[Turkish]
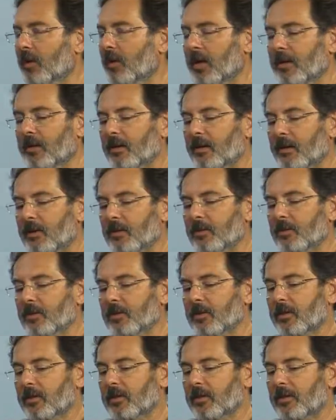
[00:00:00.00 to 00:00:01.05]
Yani
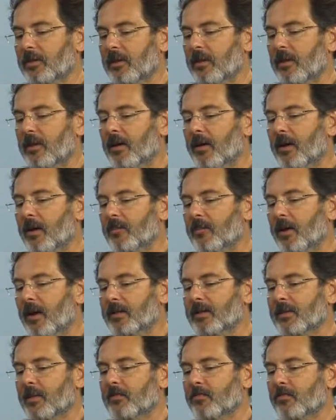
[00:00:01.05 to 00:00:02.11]
yaratıcılığın e,
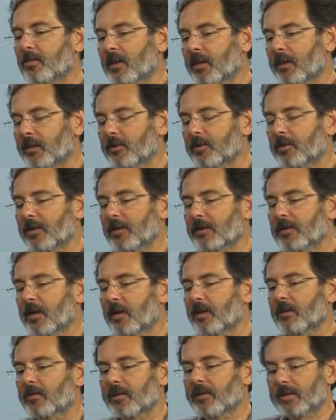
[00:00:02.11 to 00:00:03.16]
bazen bu yaratıcı
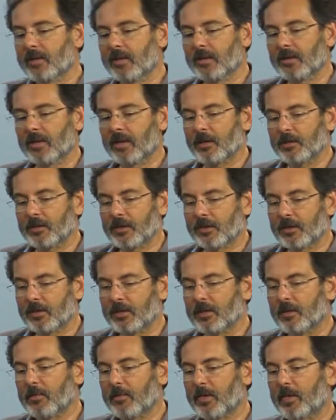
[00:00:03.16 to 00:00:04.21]
yazarlık meselesi açıldığı
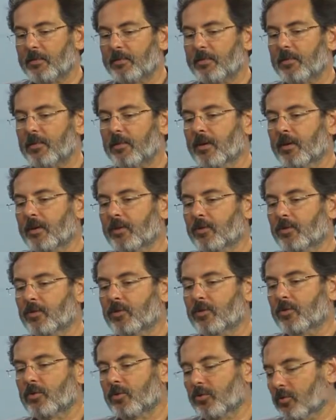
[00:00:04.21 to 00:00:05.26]
zaman hep e, şu
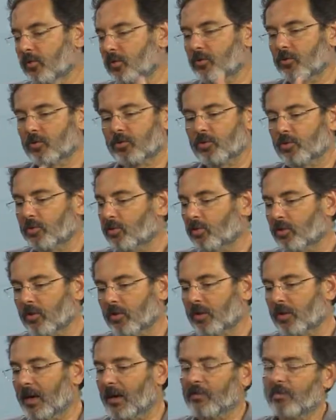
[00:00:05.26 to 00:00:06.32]

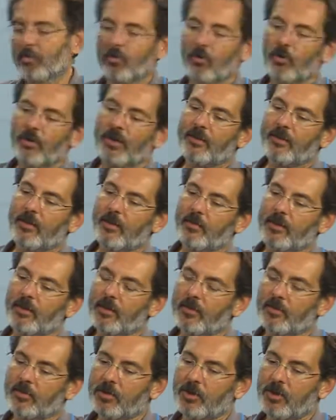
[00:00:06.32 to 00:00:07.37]
konuşuluyor. Ya bu
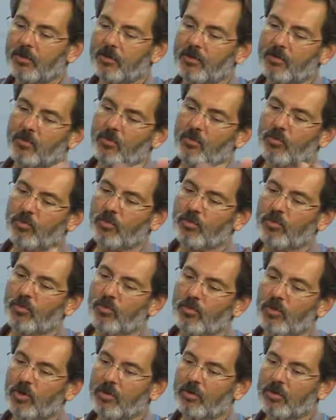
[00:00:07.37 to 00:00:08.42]
öğretilebilir bir şey mi? Mümkün mü
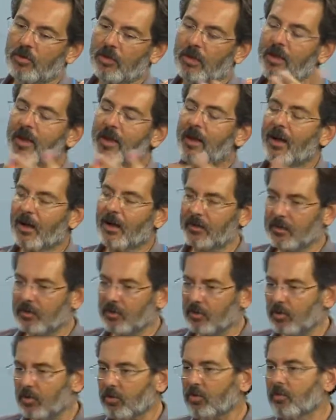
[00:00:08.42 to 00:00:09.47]
böyle bir şey? Aslında
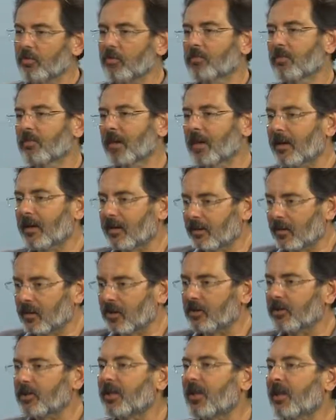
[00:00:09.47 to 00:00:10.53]
sorulmaya
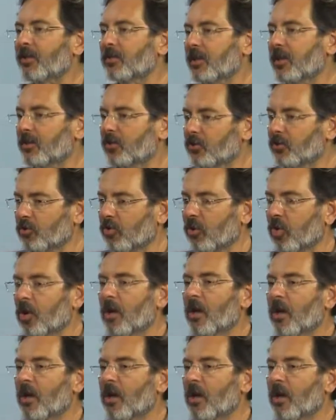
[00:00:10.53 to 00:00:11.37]
çalışılan şey şu.